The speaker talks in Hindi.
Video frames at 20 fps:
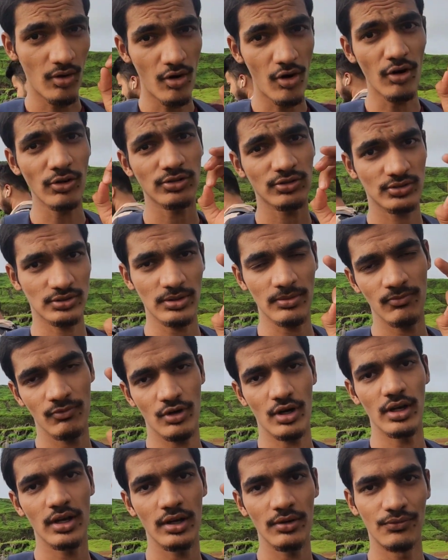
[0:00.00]
औसम
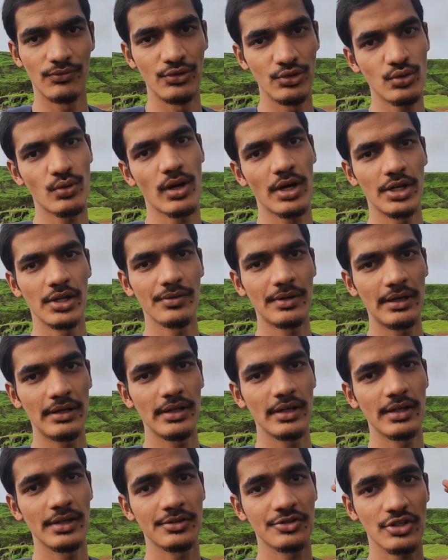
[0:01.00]
वाला व्यू आने
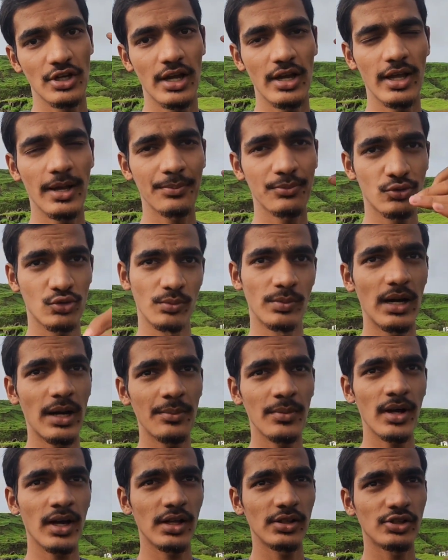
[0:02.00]
वाला है चाहे आप
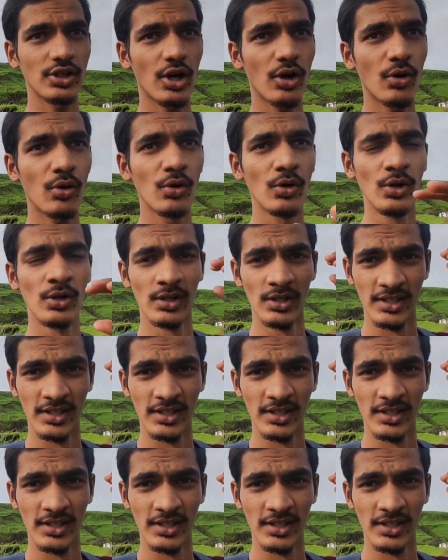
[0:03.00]
सुबह में आ जाओ